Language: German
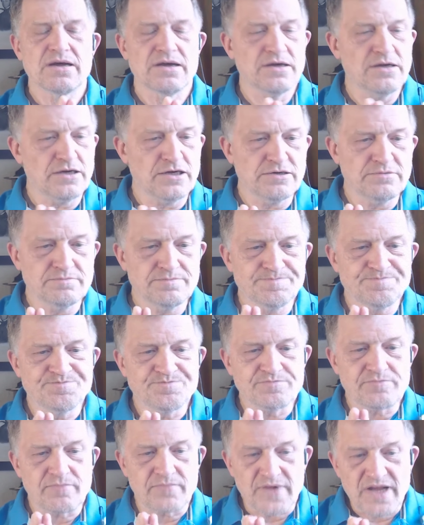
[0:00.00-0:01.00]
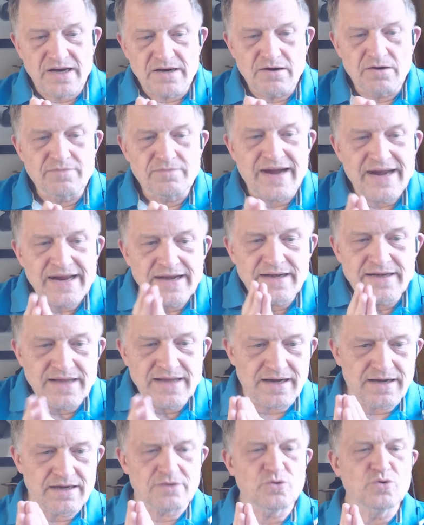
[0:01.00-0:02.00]
ähm, weil
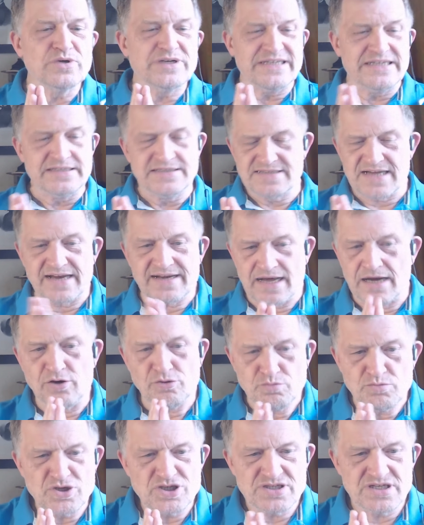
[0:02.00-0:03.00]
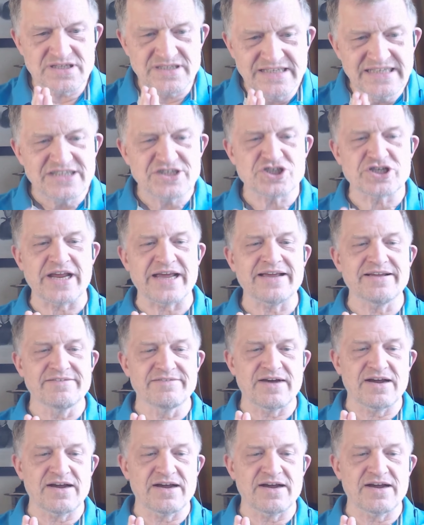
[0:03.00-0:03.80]
ja, und in seine Haut möchte ich nicht stecken,